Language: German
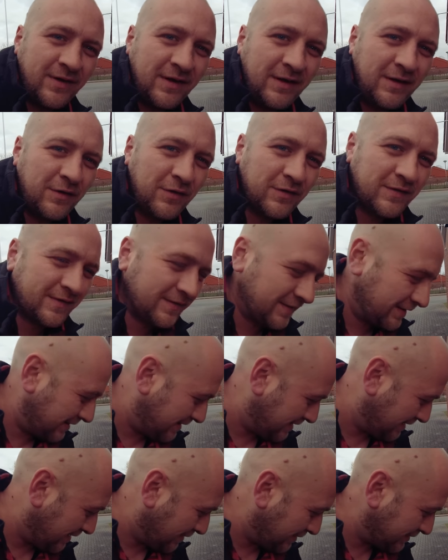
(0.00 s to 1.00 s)
Videos
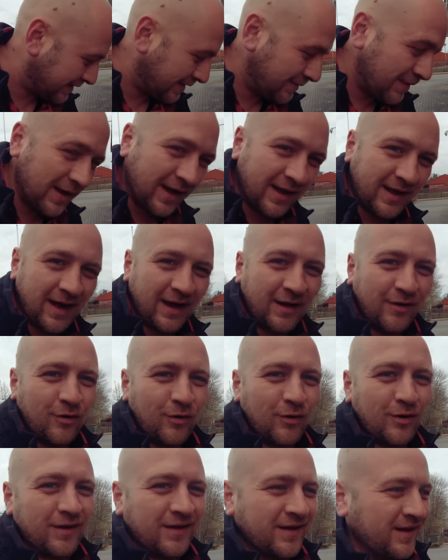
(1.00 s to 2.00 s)
äh, aus Amerika
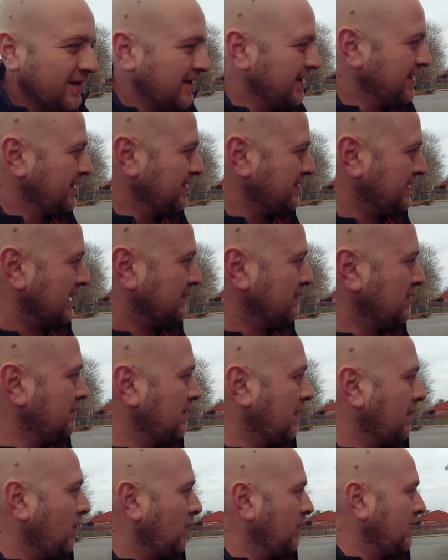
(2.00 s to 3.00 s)
angucken. Die haben
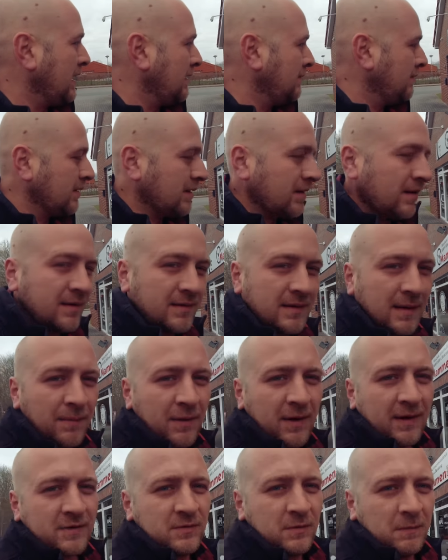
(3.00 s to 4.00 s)
immer Probleme,
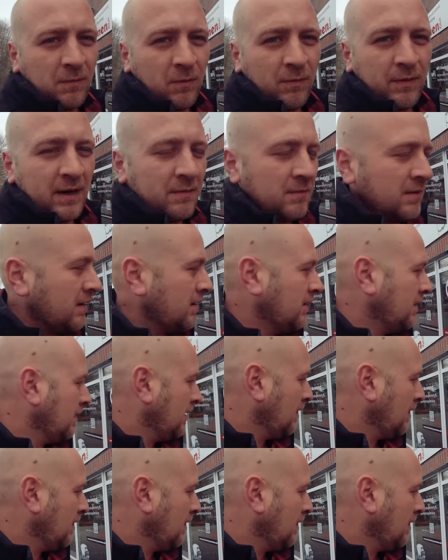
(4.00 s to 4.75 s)
Temperaturprobleme.